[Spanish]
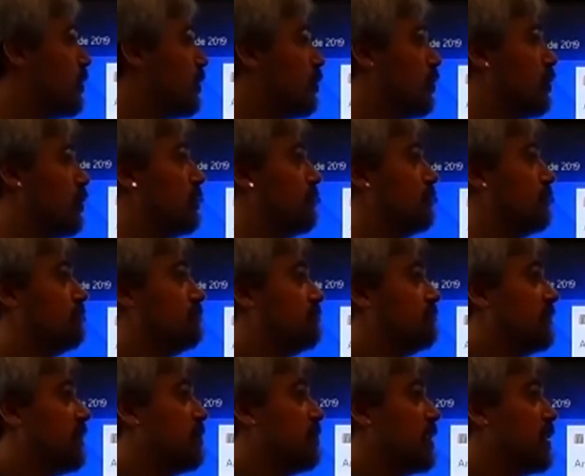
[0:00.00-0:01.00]
mm,
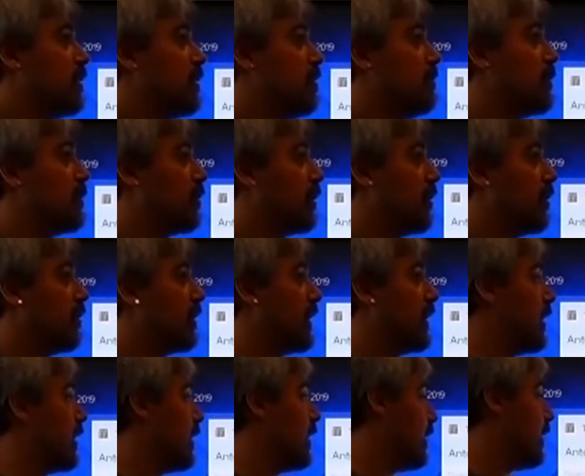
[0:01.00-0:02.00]
en principio creo
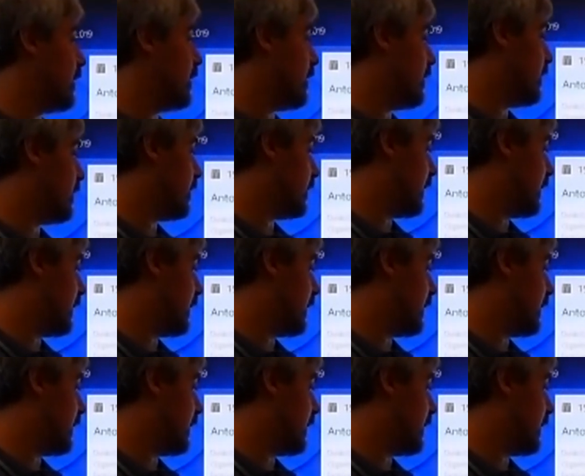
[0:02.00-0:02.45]
que,